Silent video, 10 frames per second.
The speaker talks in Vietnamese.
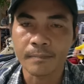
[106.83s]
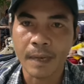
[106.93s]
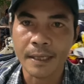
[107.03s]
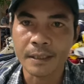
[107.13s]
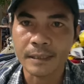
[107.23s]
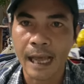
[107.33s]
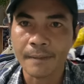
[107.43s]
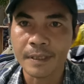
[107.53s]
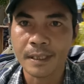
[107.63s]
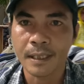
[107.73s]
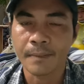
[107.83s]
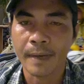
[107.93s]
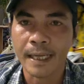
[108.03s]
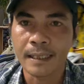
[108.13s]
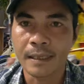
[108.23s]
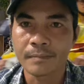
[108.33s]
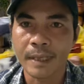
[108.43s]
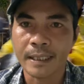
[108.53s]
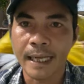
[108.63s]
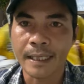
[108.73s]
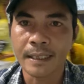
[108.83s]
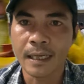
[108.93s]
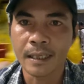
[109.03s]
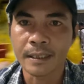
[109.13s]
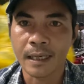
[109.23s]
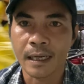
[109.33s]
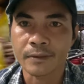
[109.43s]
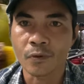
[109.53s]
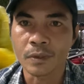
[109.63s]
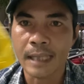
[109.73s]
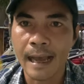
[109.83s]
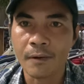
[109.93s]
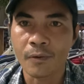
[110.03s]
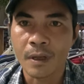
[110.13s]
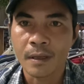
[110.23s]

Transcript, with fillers: mà hiện tại bây giờ là mày lên mày dạy đời à, tụi tao